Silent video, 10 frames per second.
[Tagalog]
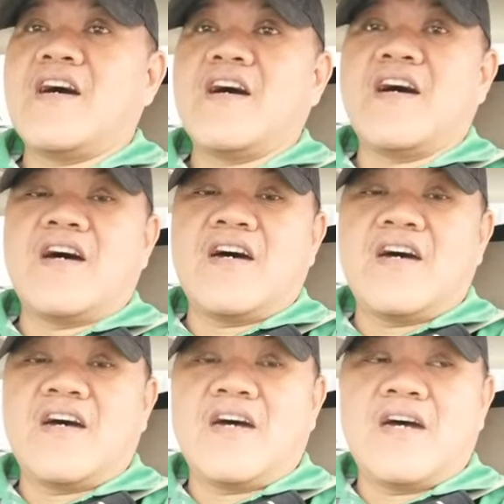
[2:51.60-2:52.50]

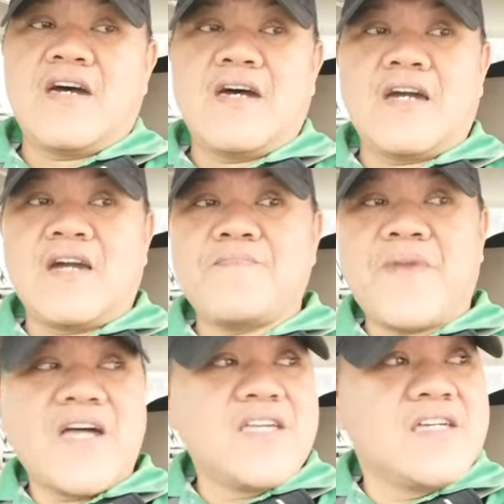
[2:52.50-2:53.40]
uh,
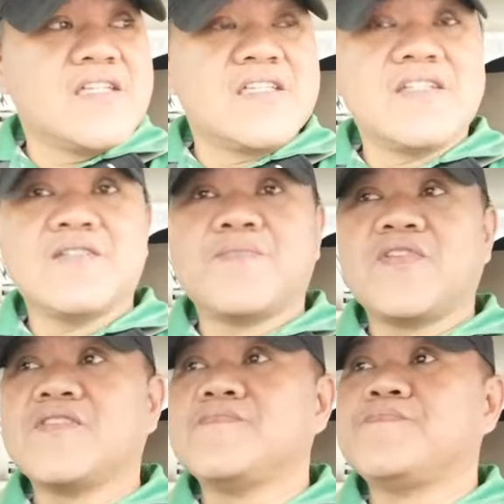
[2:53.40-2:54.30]
gampanin no po